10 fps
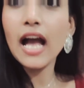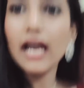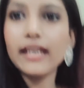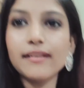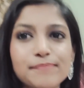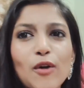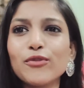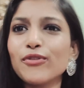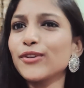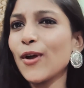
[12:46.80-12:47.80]
एंड
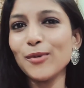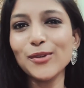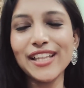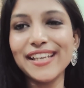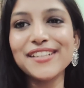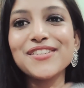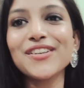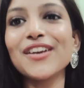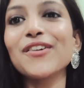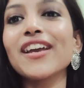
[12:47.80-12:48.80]
आउटफिट तो आप लोग देख ही
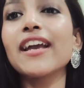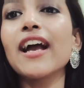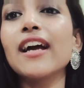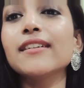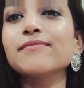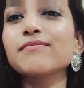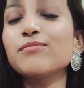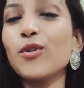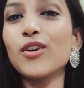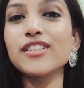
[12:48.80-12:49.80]
चुके होंगे
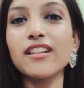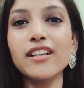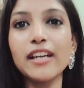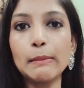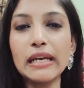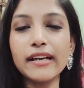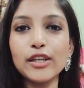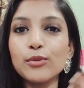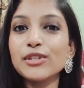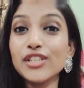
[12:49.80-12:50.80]
एंड बहुत ज़्यादा गर्मी लग
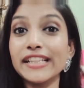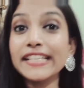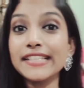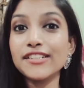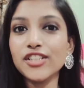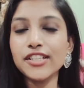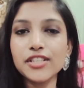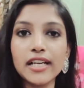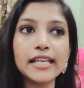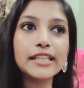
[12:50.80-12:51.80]
रही है तो मैं जल्दी से
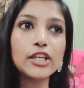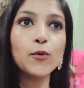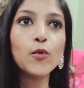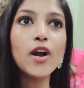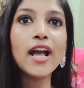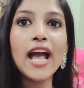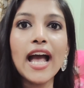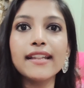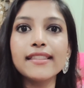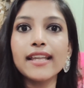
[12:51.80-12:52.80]
चेंज कर लेती हूँ
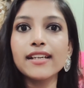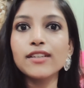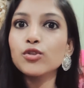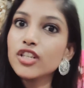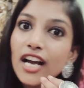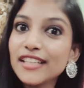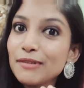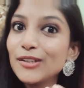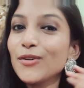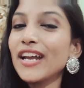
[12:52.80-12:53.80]
एंड देन कुछ खाती
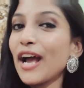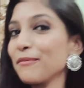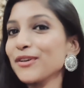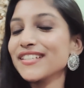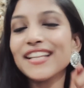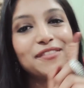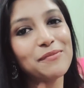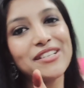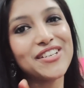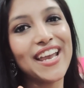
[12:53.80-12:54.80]
पीती हूँ एंड आप लोग के साथ
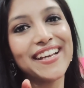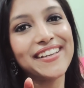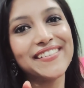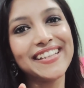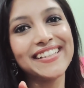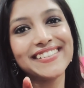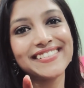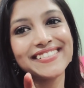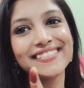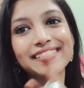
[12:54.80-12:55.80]
वो भी शेयर करूँगी
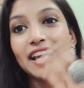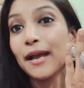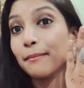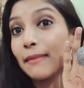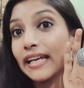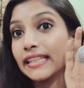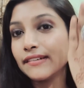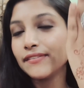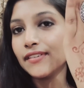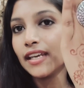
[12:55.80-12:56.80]
बाय
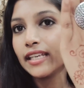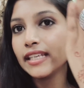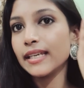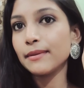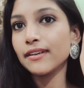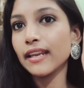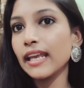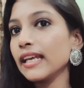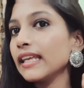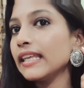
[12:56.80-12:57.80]
द वे ये
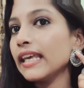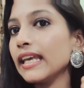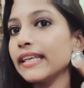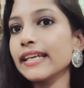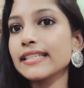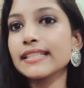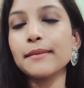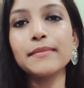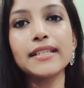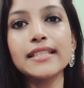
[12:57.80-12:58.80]
रिंग ये ये
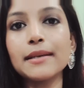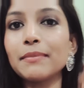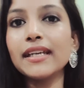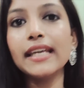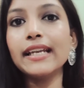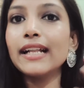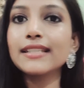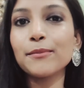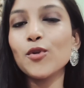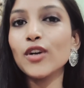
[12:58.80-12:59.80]
सब इन सब की
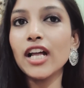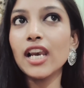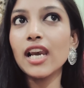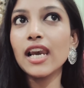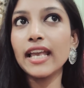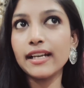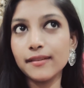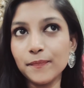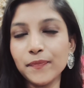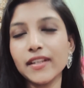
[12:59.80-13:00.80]
डिटेल्स आपको कल लाइक
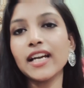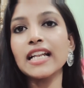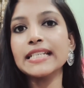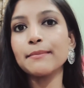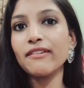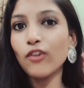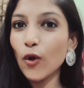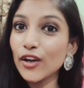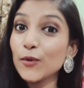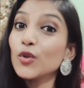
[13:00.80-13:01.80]
like, कल जब मैं
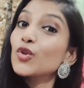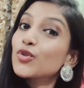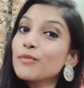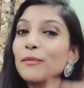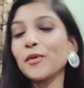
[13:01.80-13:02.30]
ब्लॉग करूंगी तो उसमें